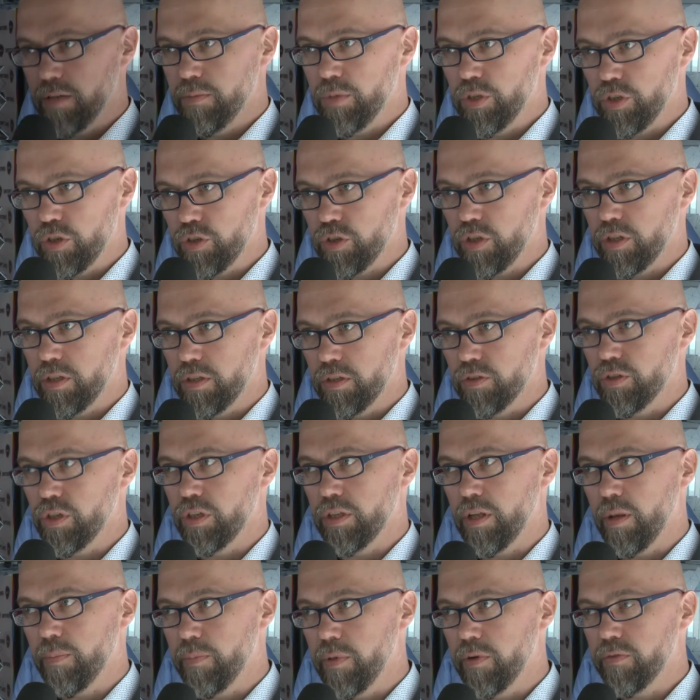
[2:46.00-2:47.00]
mi się, że, że
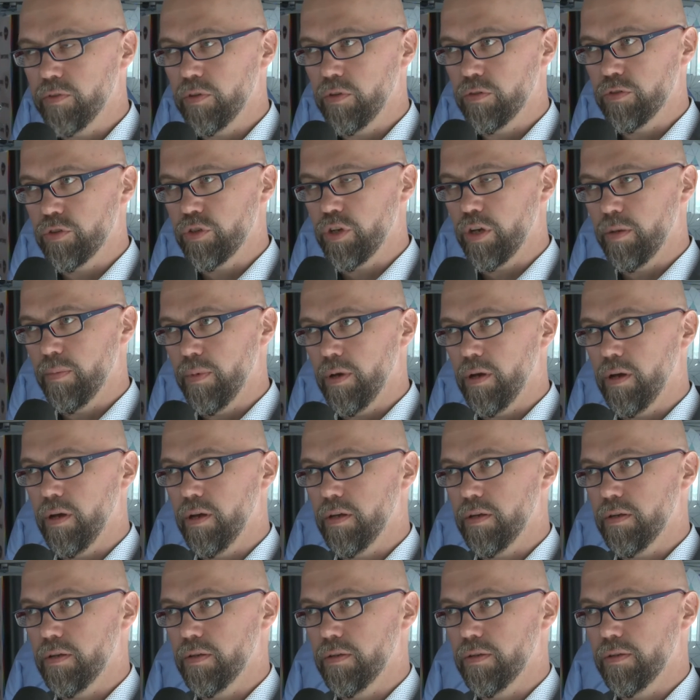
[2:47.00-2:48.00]
na pewno
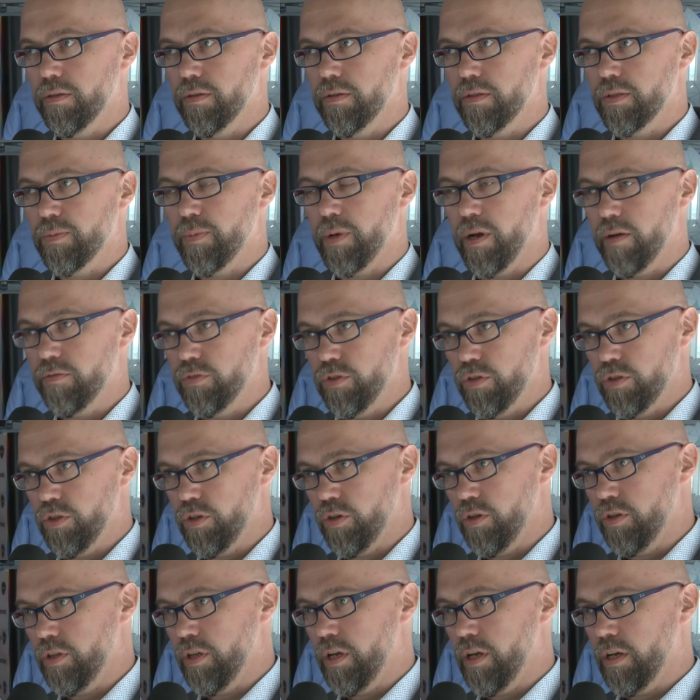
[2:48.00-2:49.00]
trzeba y, sprawdzić
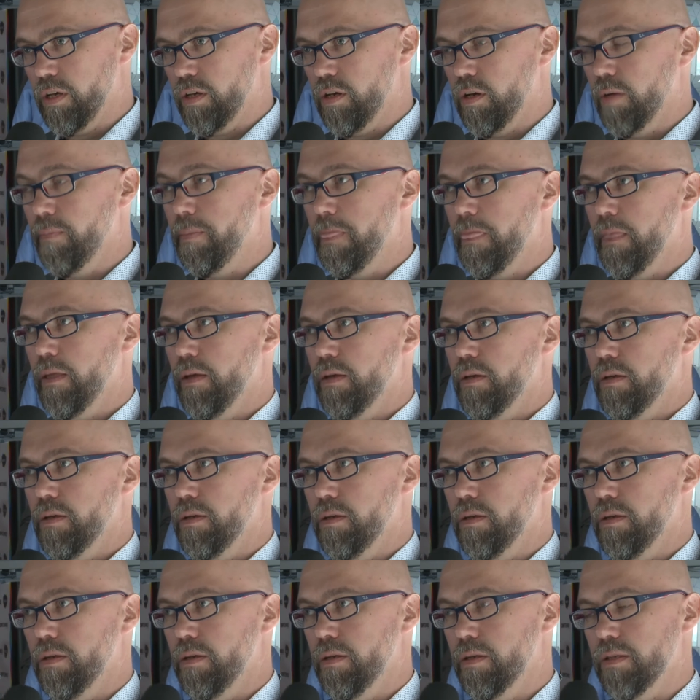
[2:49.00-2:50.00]
rynek,
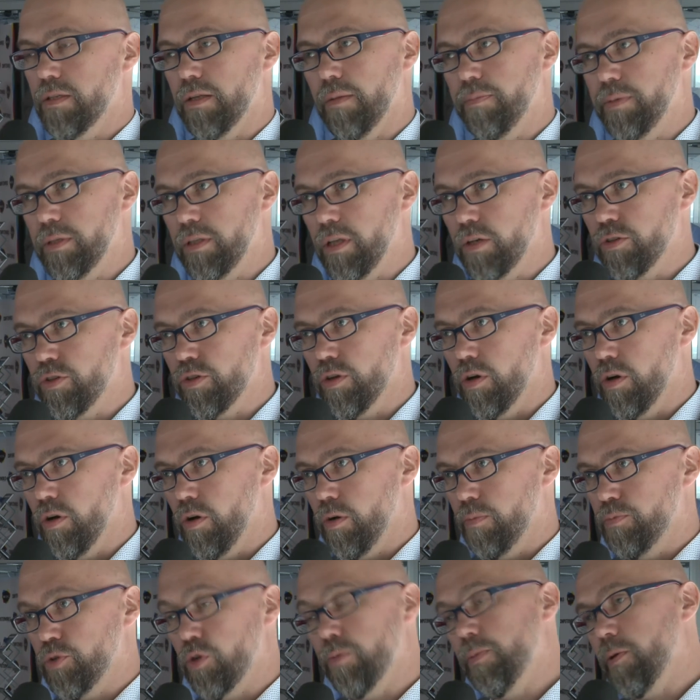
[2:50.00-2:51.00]
y, zapytać
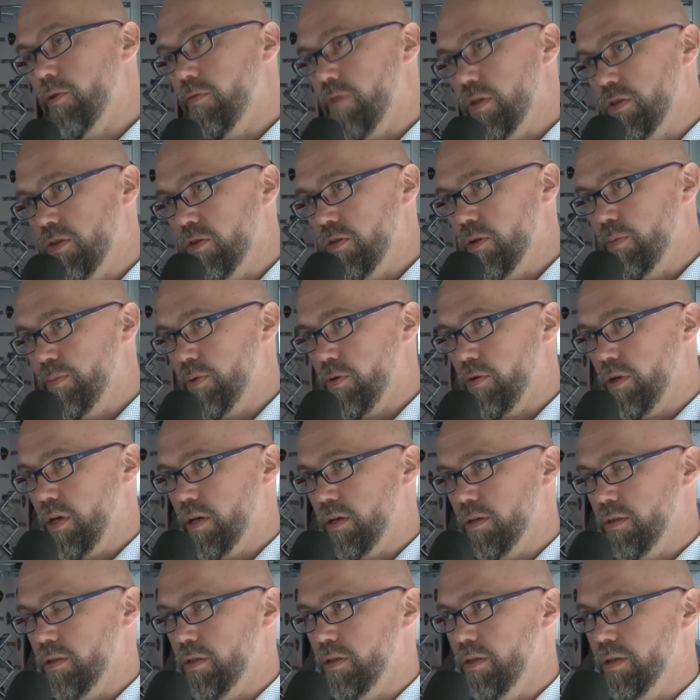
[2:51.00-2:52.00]
o przeprowadzone
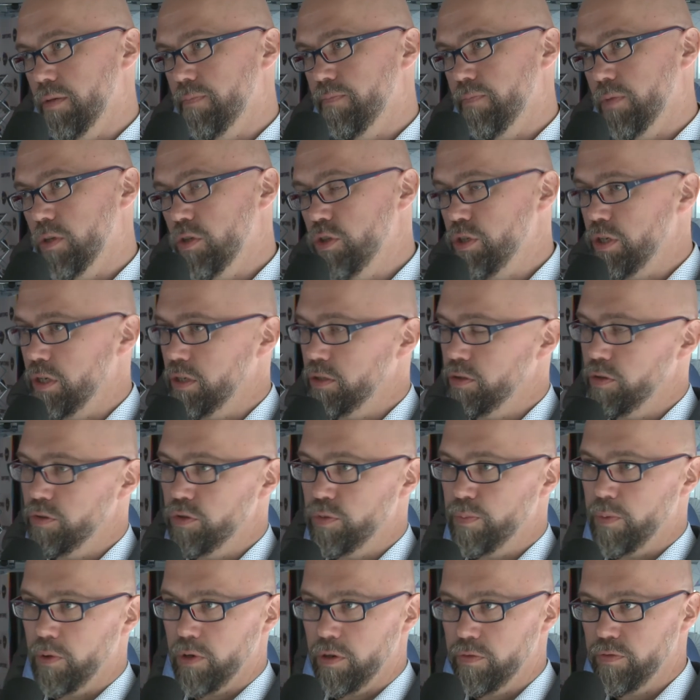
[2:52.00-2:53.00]
projekty, sięgnąć
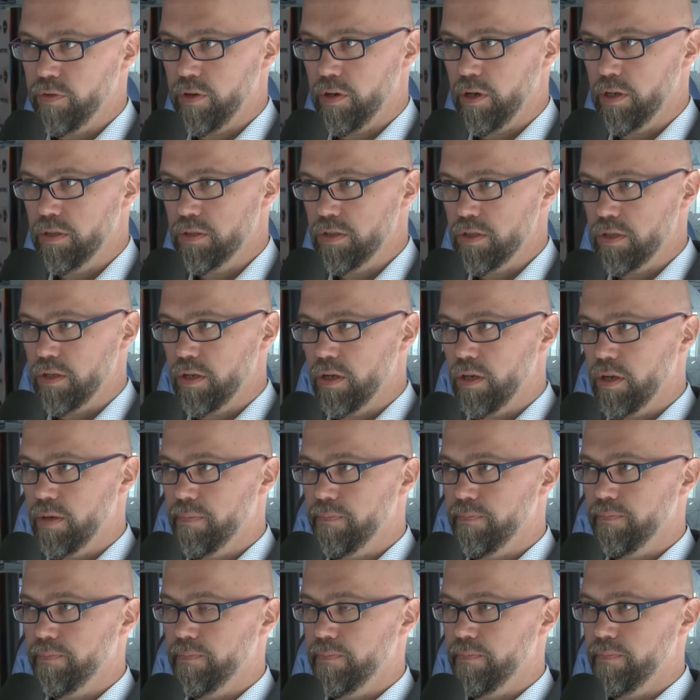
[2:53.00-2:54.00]
po referencje.
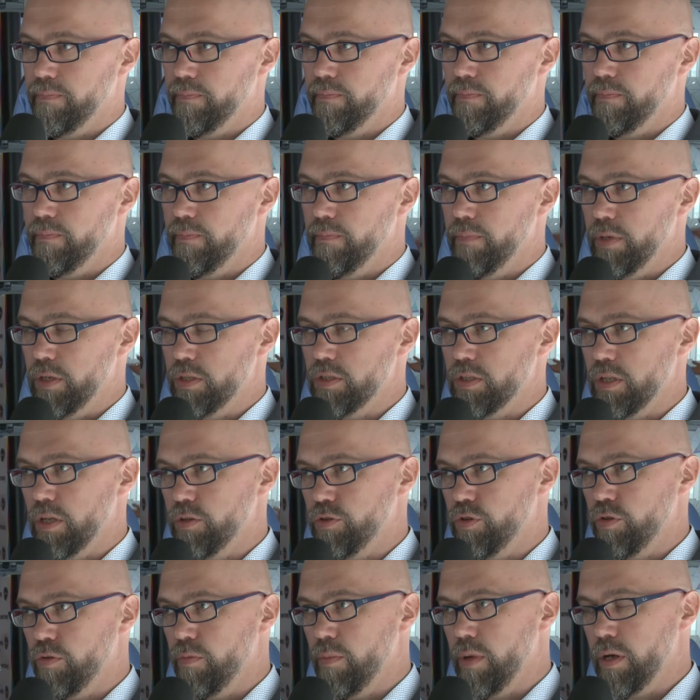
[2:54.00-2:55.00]
Mm, my z
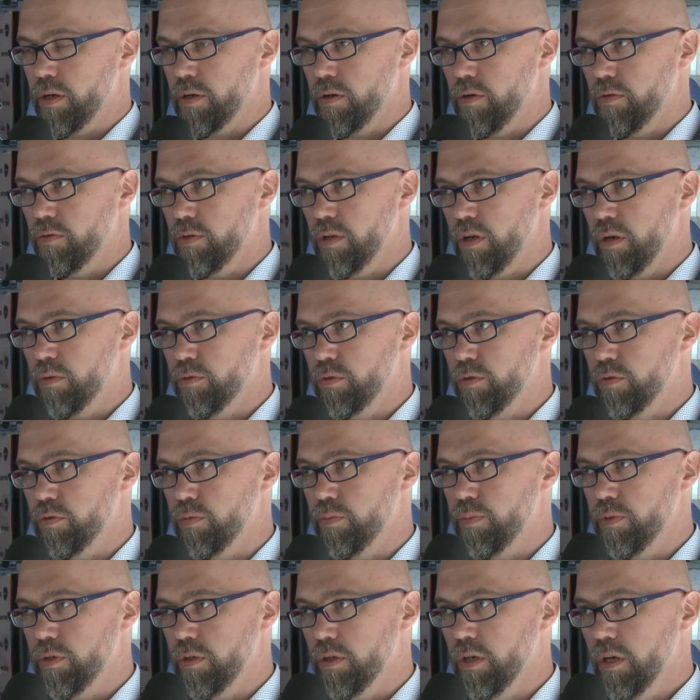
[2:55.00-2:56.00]
naszą marką
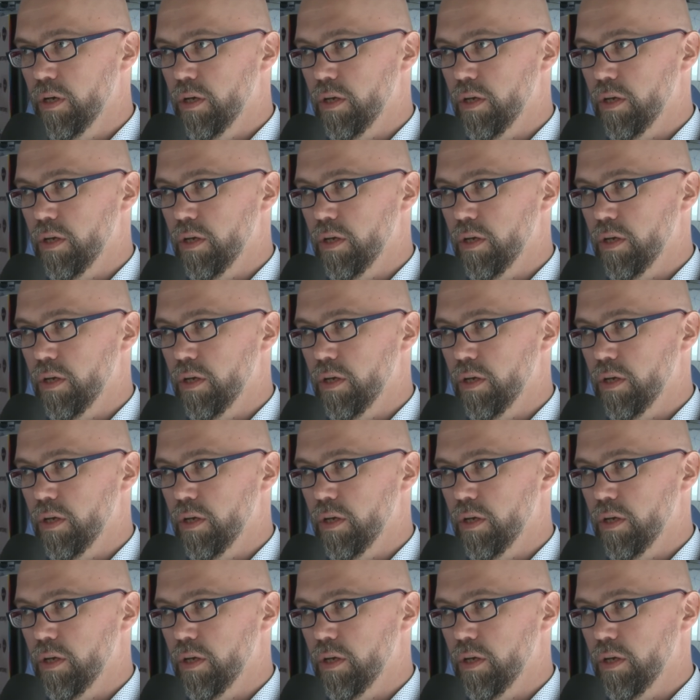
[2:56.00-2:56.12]
Cloud2B